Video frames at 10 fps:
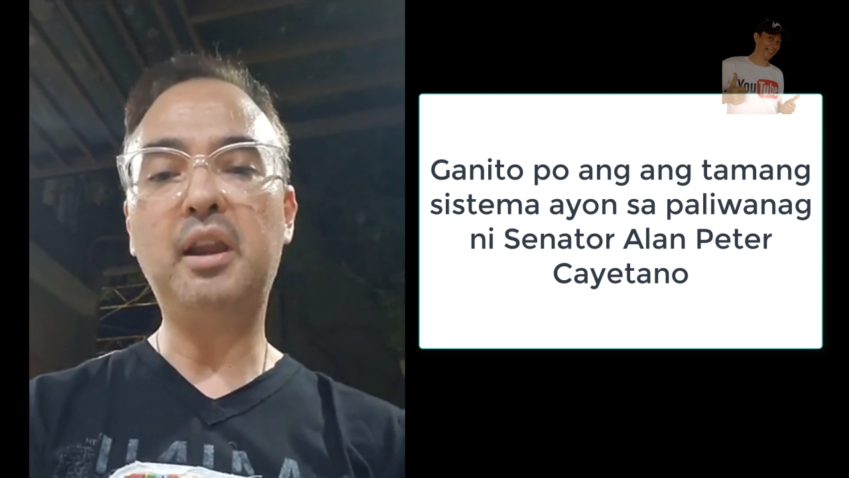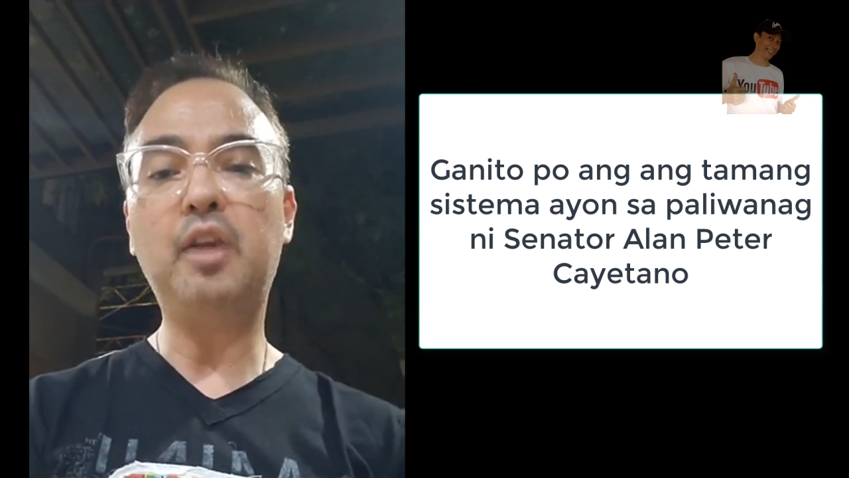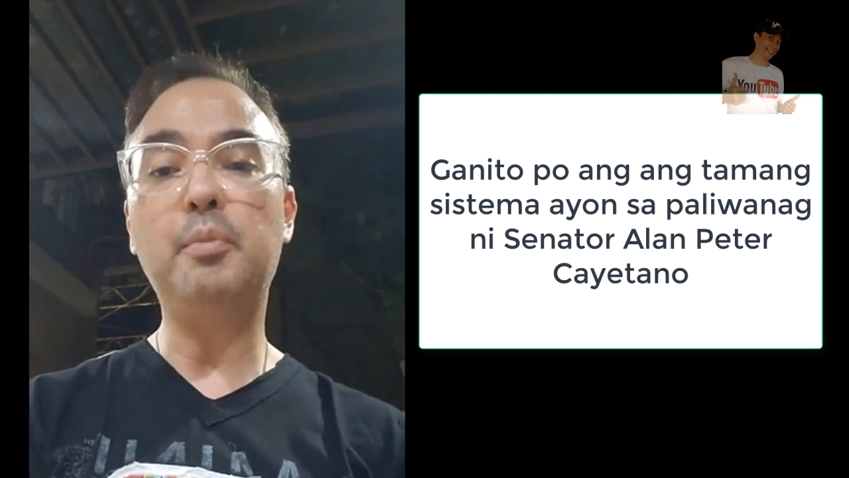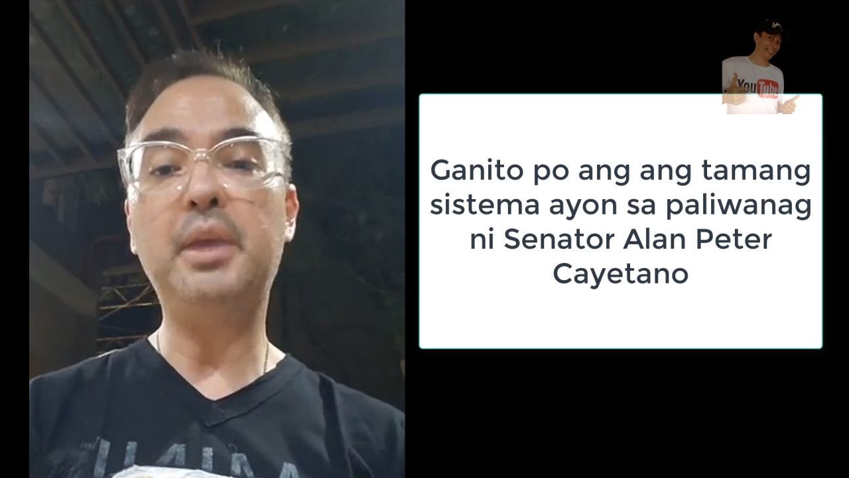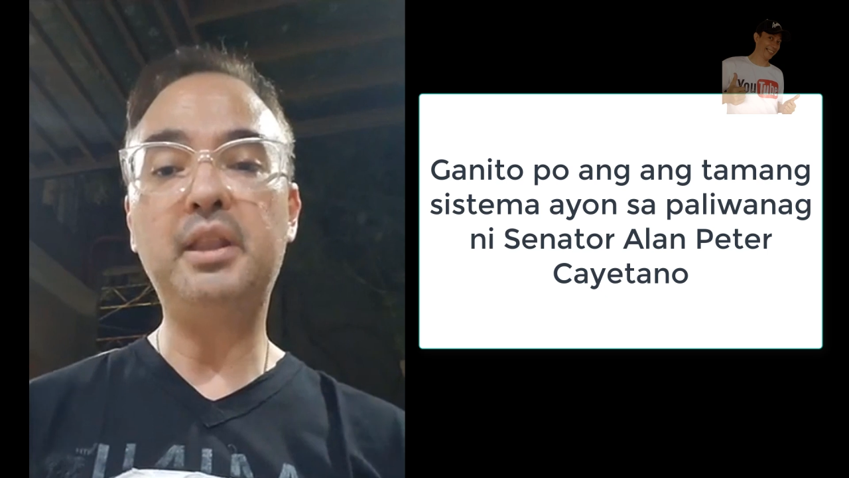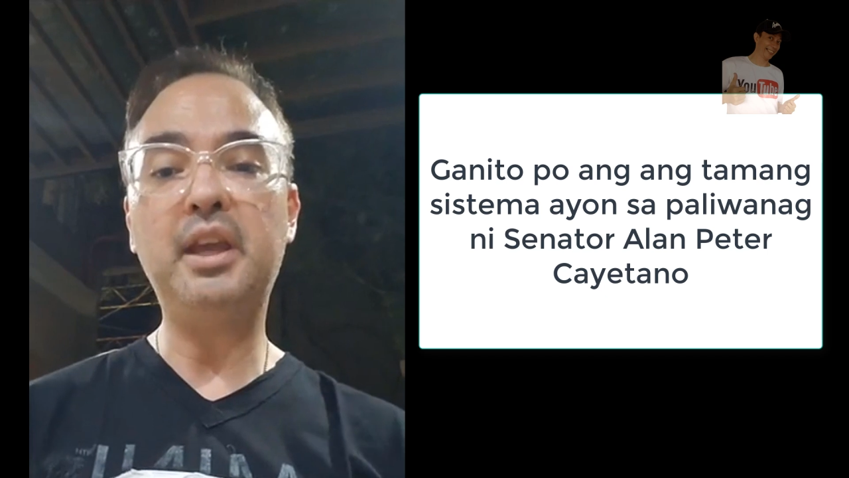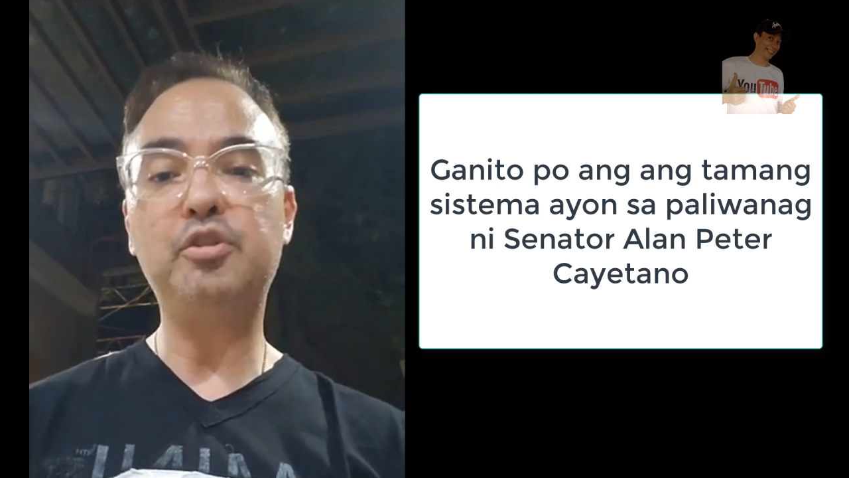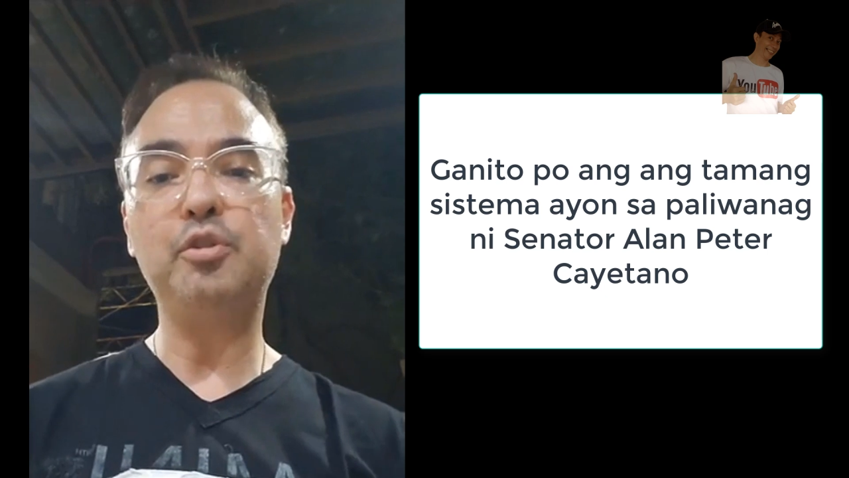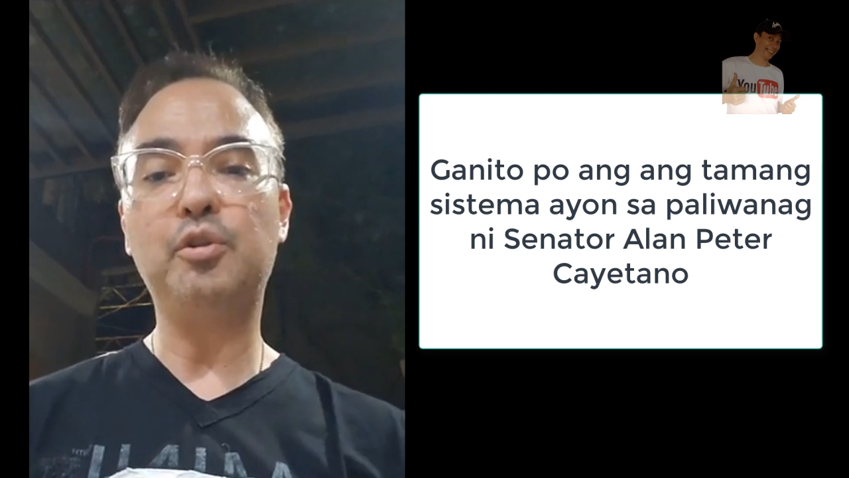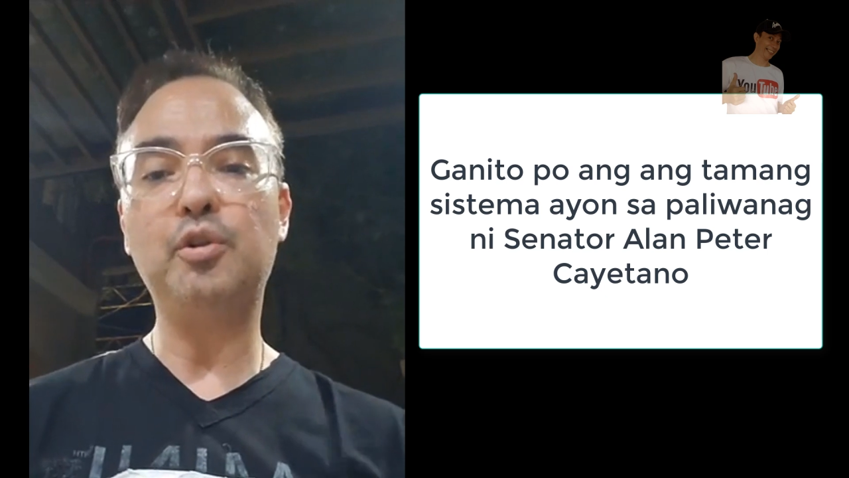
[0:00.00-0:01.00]

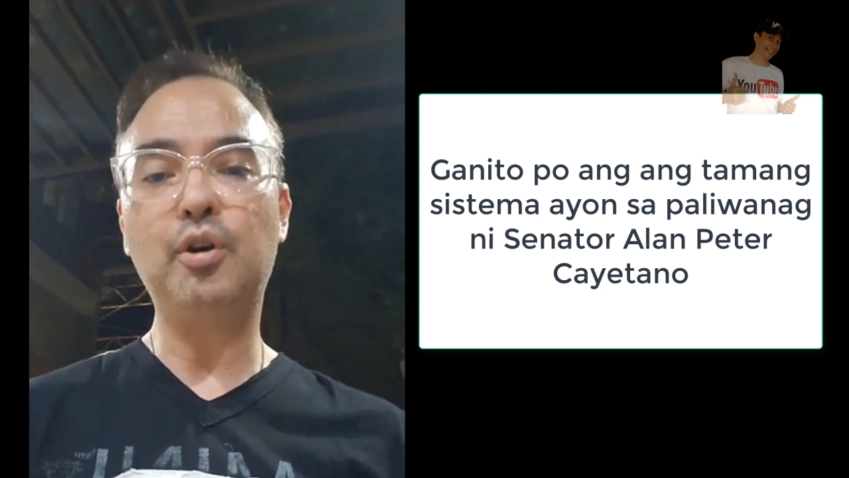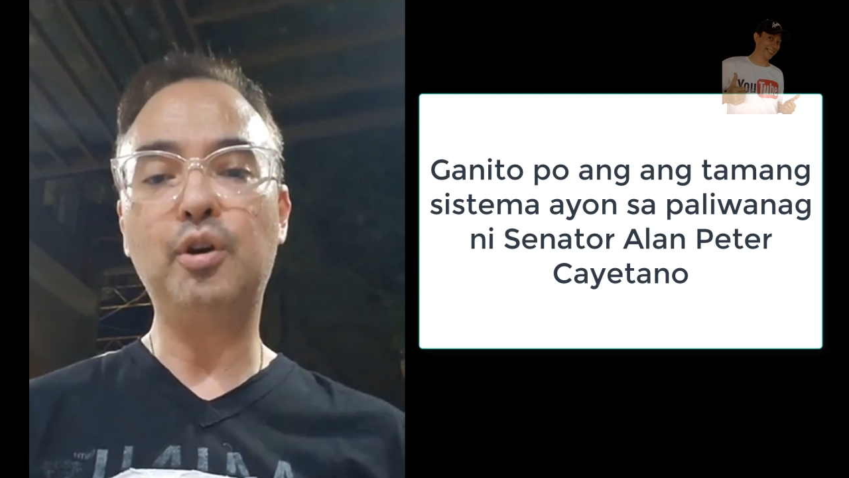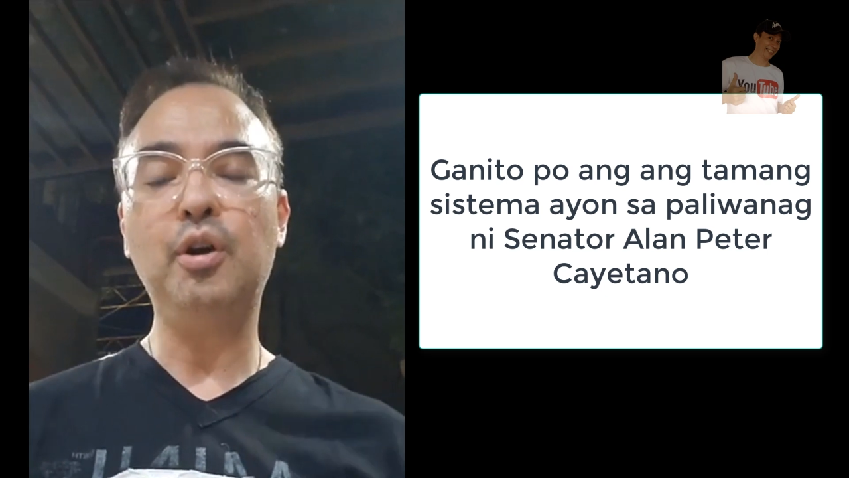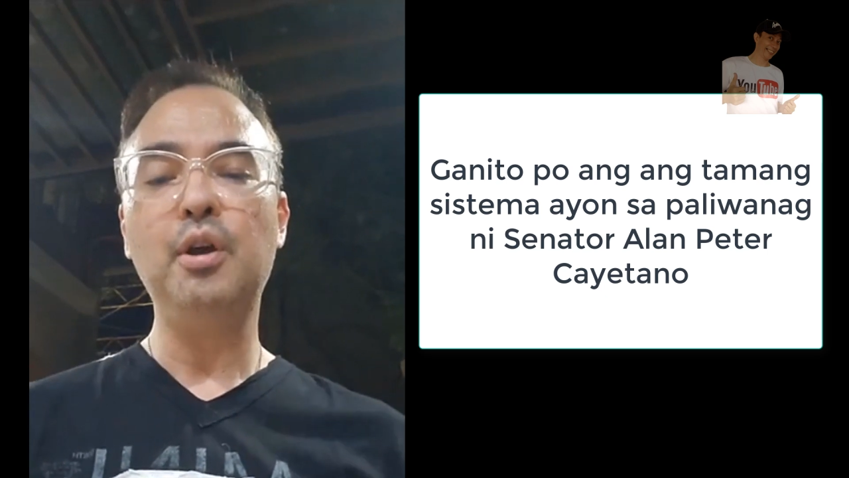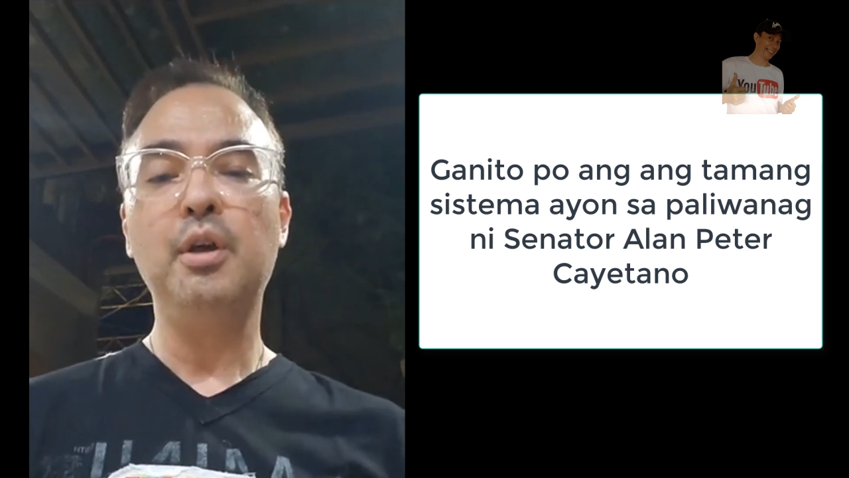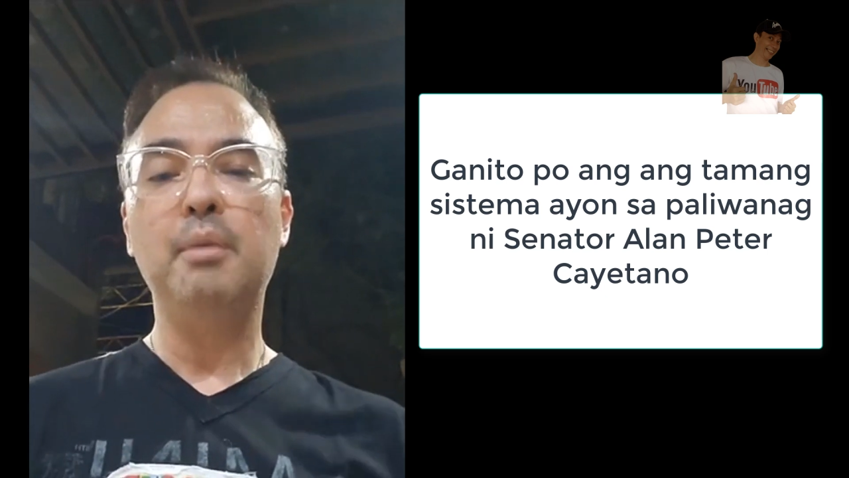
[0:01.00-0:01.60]
recommendation ko,